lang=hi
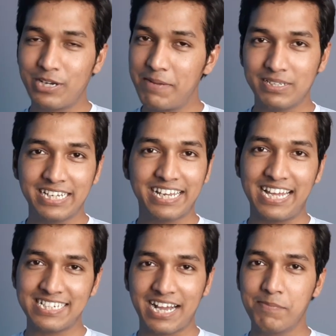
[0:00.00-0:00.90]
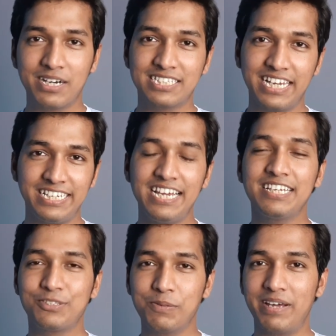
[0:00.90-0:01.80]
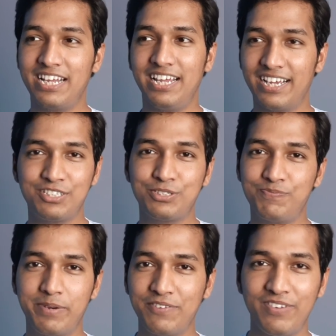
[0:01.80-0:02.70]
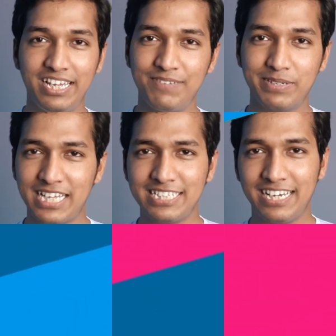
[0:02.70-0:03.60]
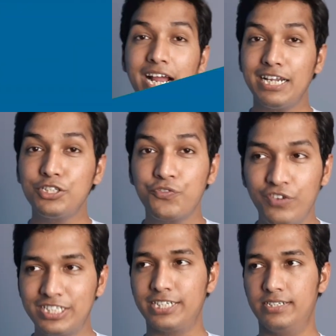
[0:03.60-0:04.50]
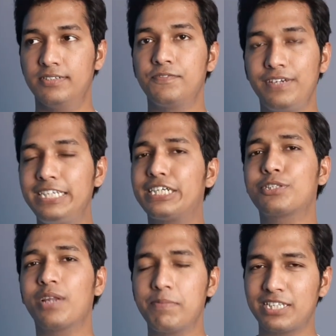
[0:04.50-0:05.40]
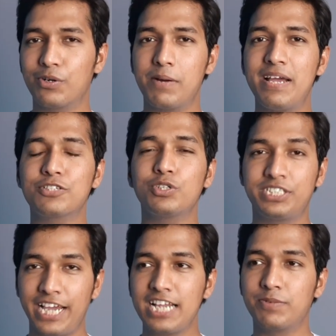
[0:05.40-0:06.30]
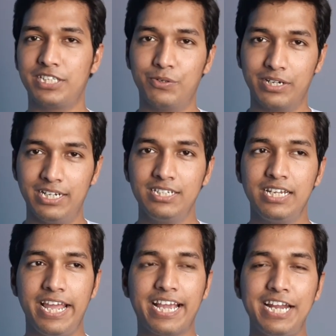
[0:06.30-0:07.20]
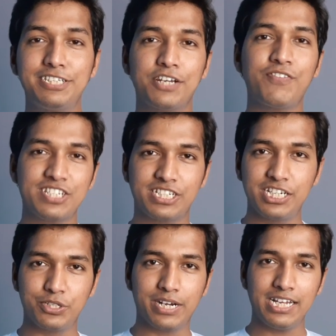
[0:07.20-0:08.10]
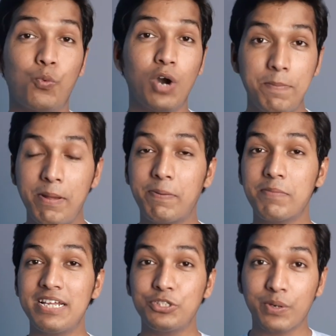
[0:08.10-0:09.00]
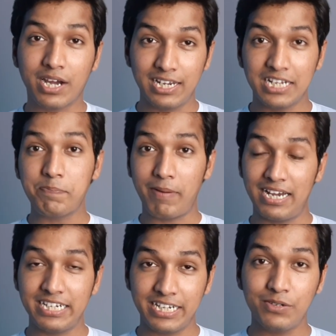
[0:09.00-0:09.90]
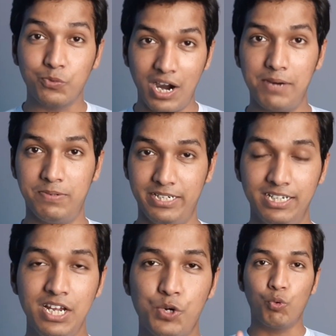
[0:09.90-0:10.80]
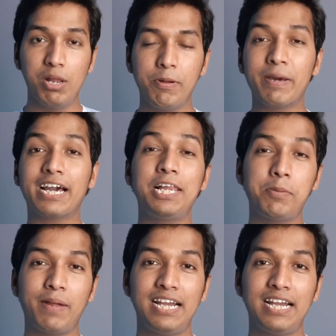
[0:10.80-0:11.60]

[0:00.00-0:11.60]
आपको नहीं पता कैसे काम करता है ये तो मैंने ब्रीफली बता दिया अभी अगला जो फीचर फीचर तो नहीं बताऊंगा मैं इसको चेंज बताऊंगा एक इंटरफेस चेंज होगा वॉलपेपर में जो कलर पैलेट है वहाँ पर वॉलपेपर कलर